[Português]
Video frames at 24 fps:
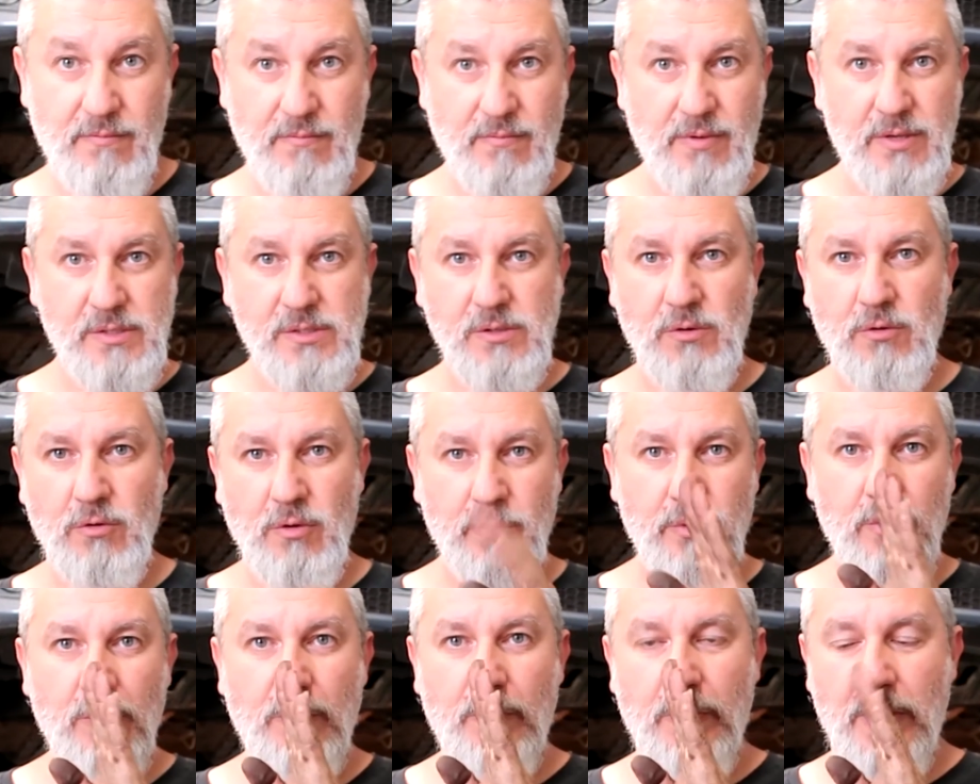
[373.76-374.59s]
fazer o
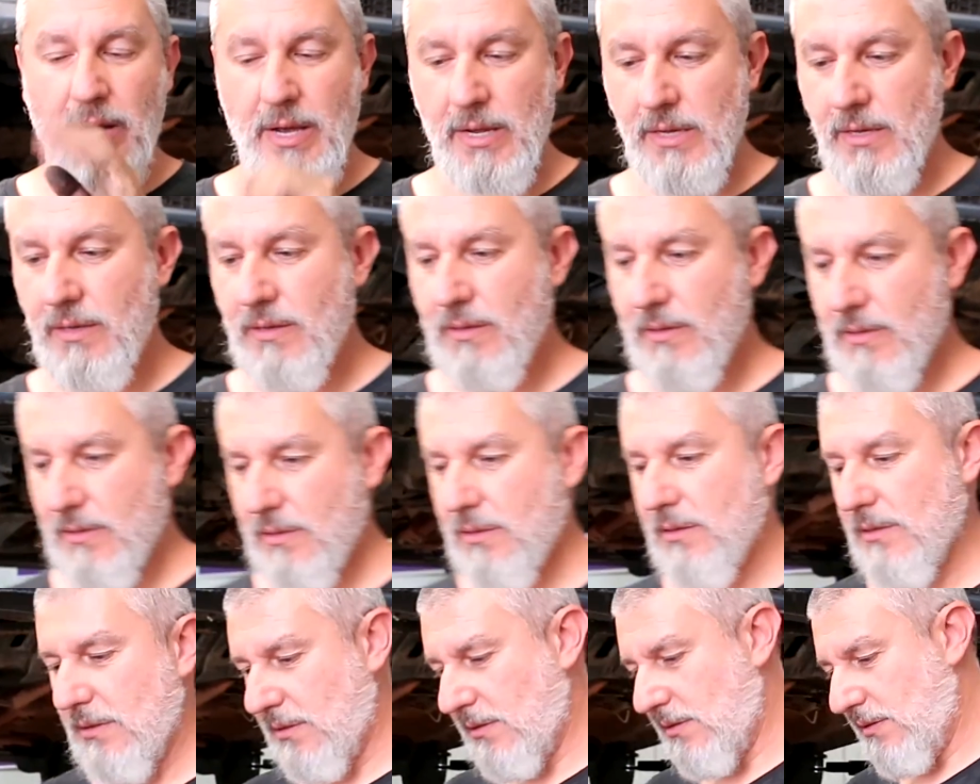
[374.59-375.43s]
nome do pai
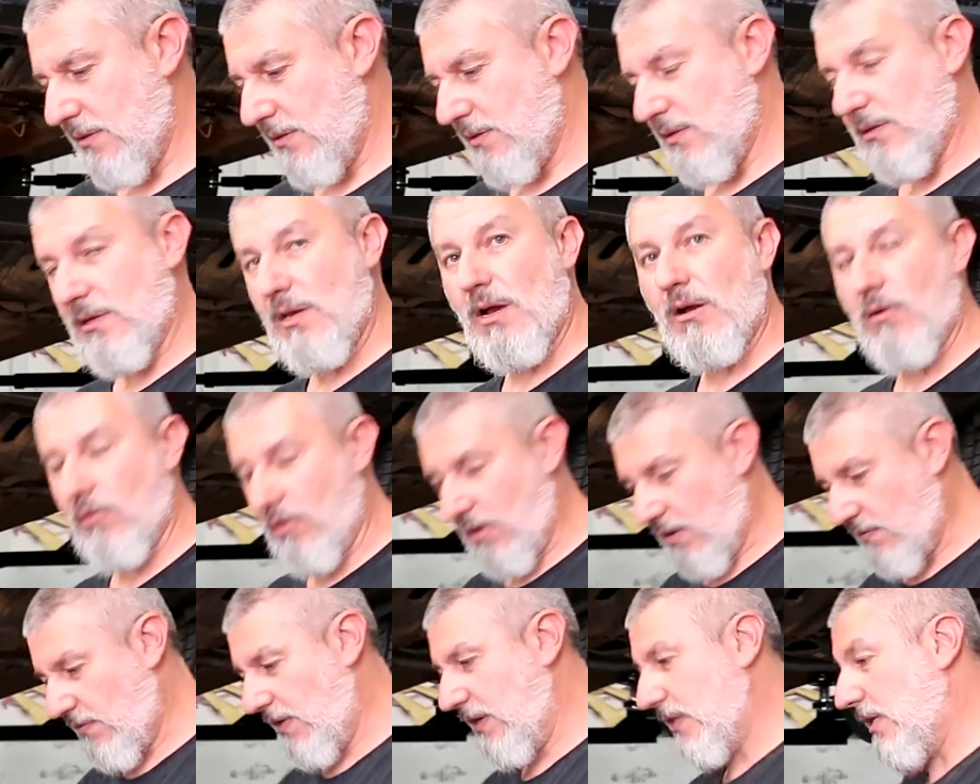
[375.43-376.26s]
e
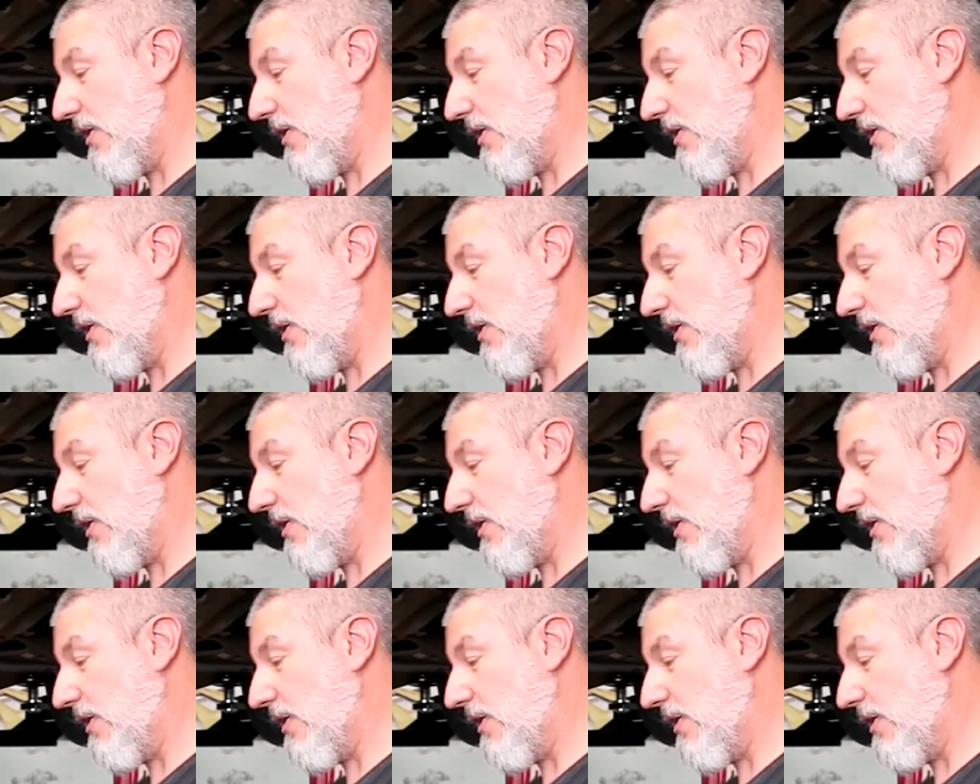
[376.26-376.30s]
agora vai